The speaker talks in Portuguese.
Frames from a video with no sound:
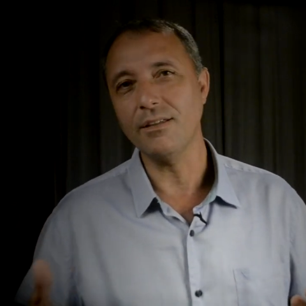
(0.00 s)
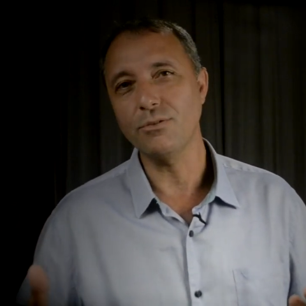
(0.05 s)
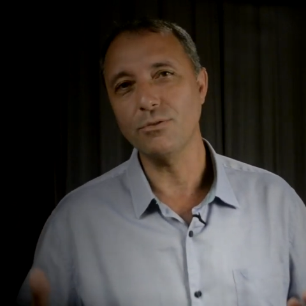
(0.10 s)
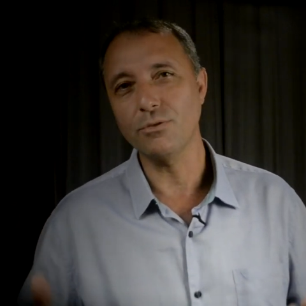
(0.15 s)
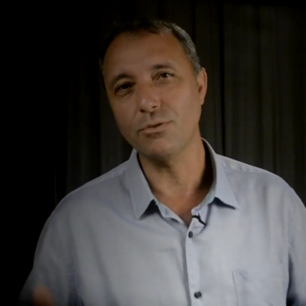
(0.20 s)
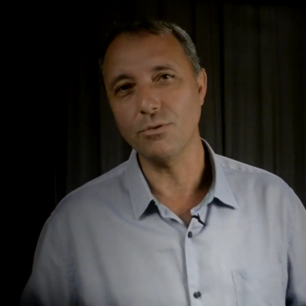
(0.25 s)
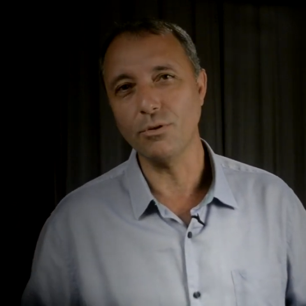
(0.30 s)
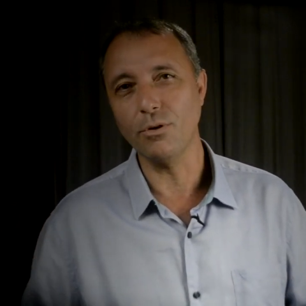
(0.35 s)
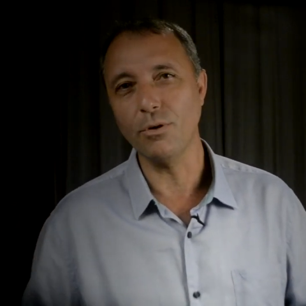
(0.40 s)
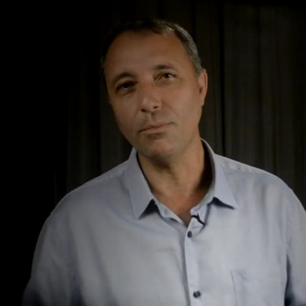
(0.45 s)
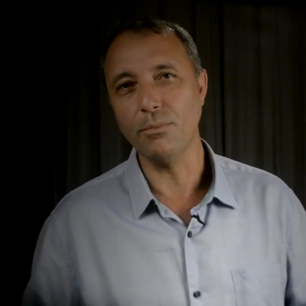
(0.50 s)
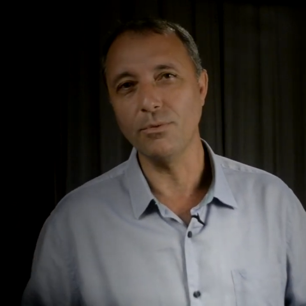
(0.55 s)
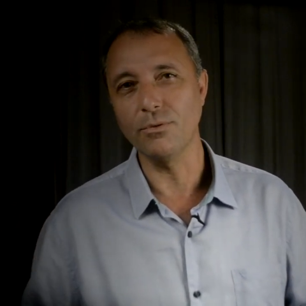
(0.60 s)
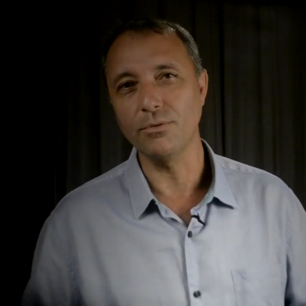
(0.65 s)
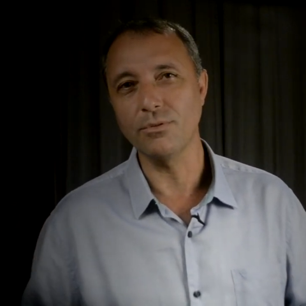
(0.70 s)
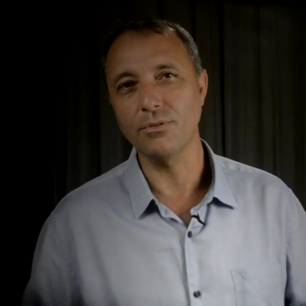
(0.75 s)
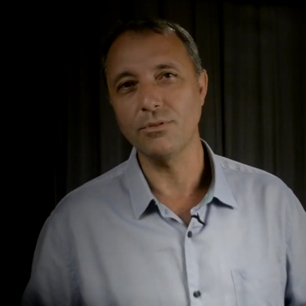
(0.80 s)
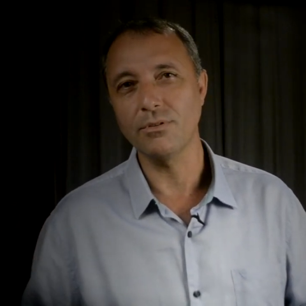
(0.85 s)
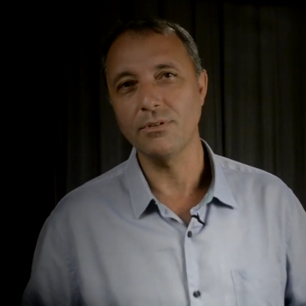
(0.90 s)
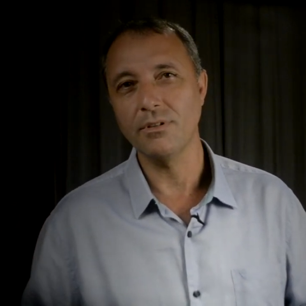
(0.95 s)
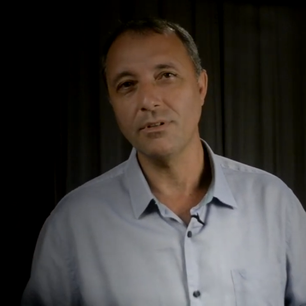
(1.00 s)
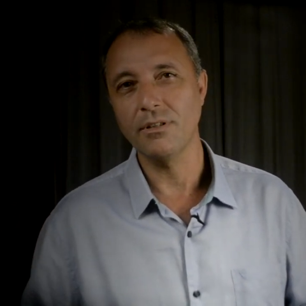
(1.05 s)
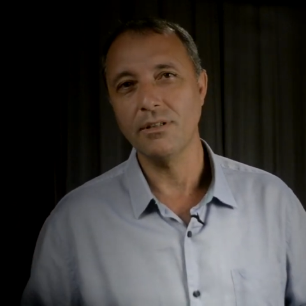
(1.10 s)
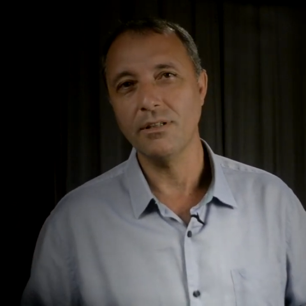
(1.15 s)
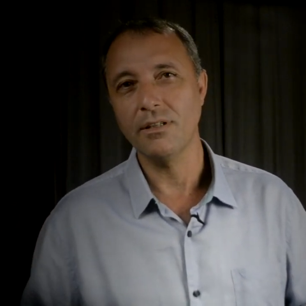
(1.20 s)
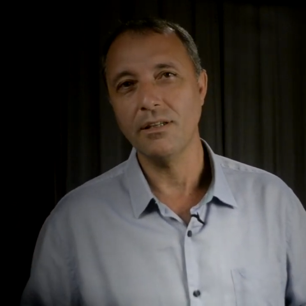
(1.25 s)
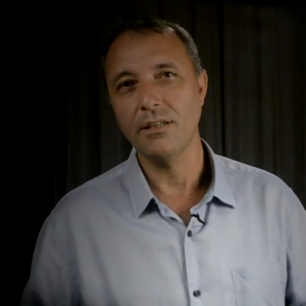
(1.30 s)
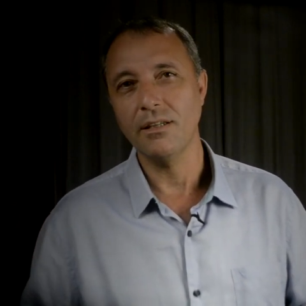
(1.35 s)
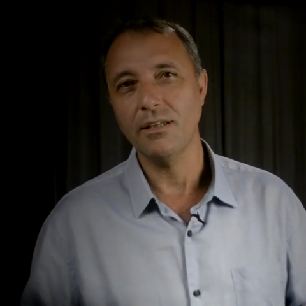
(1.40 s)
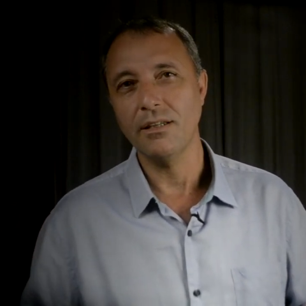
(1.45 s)
somos,
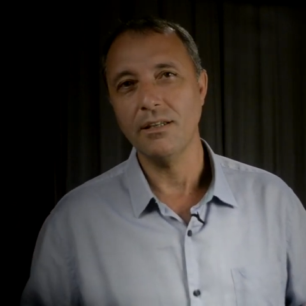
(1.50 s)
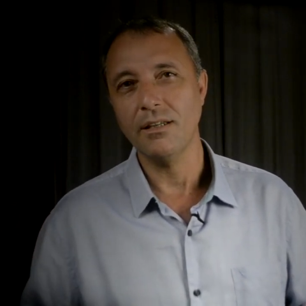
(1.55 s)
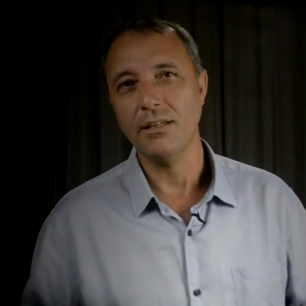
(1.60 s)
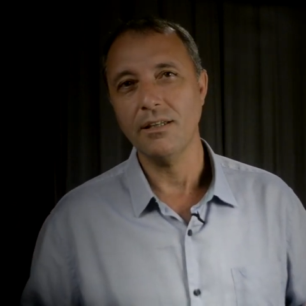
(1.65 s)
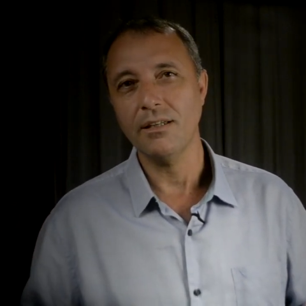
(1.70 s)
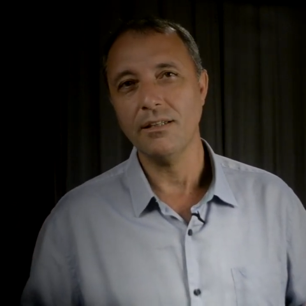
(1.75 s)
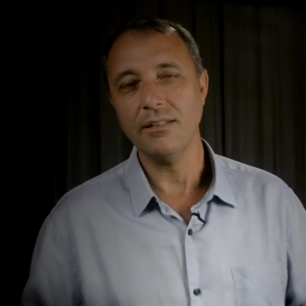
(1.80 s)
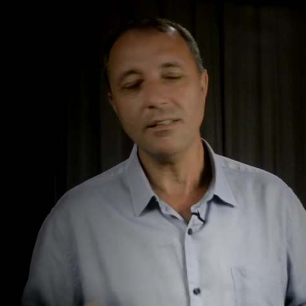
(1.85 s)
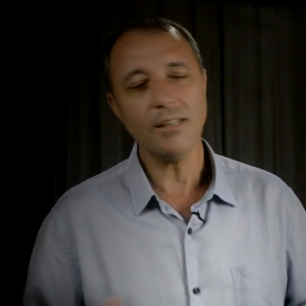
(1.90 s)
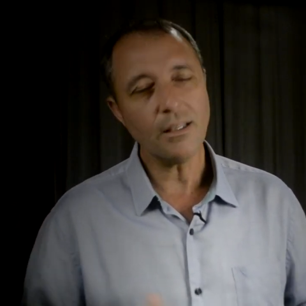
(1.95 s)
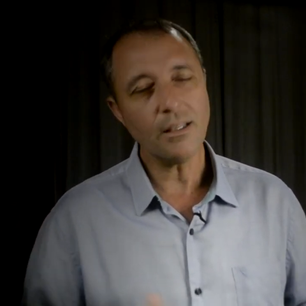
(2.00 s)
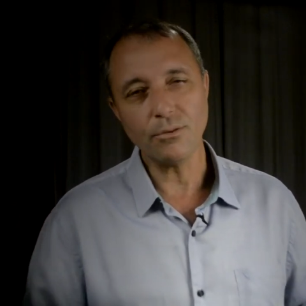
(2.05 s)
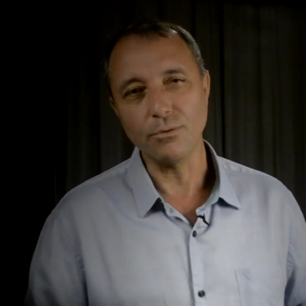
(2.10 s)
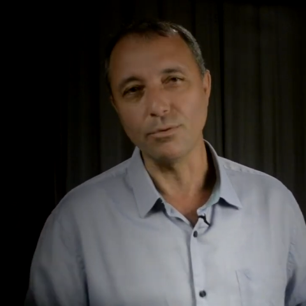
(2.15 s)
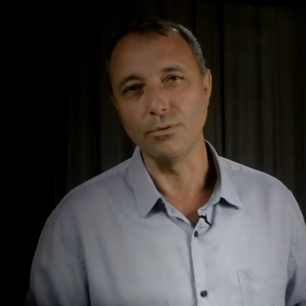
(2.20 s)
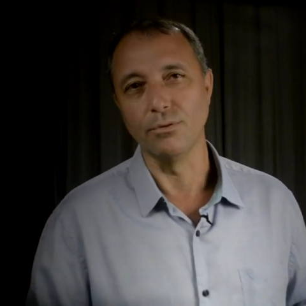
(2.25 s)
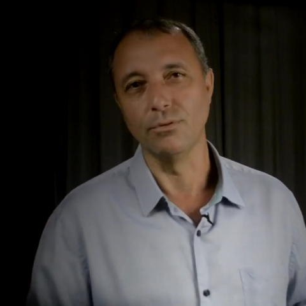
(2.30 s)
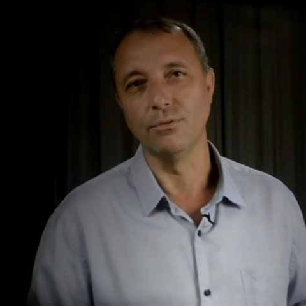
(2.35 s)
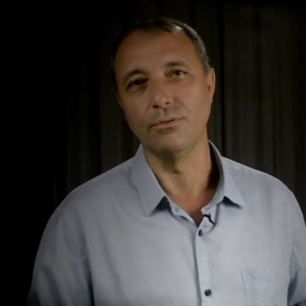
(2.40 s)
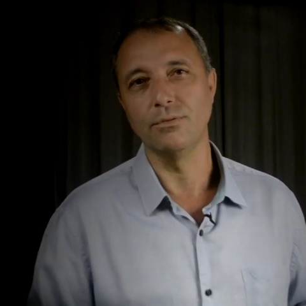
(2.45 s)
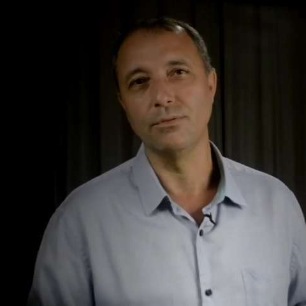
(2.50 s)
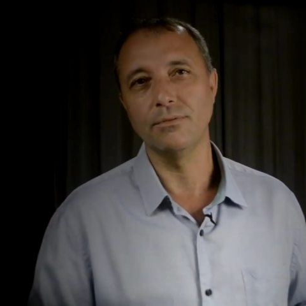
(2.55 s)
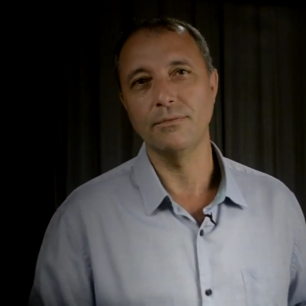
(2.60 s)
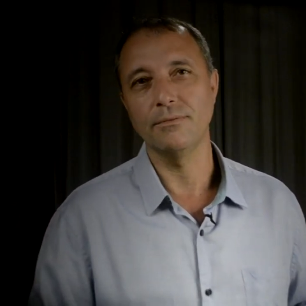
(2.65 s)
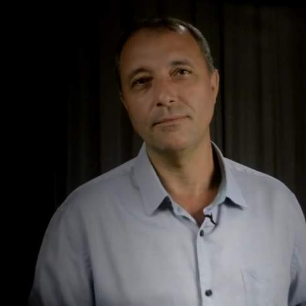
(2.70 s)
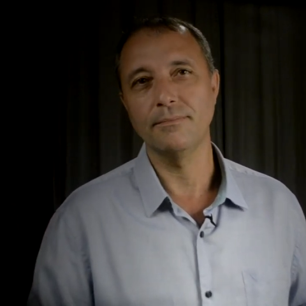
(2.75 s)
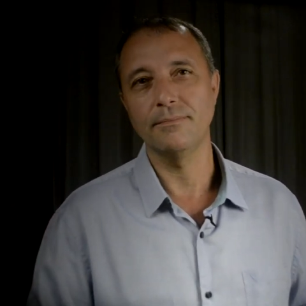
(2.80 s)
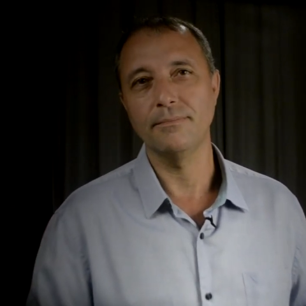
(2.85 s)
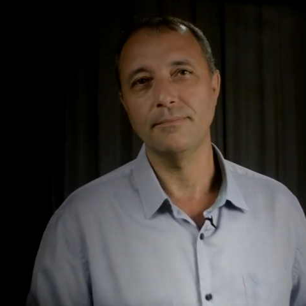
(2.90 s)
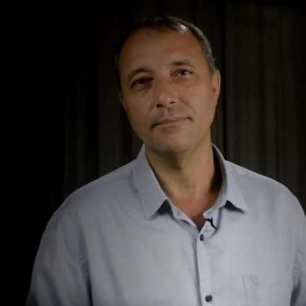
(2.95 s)
e é tudo
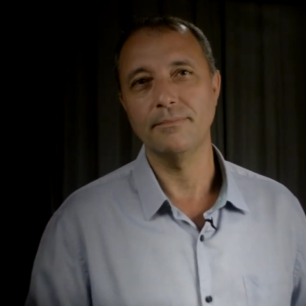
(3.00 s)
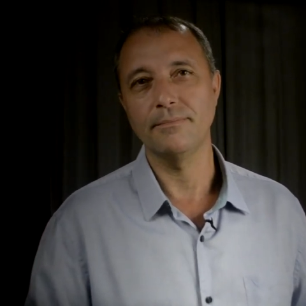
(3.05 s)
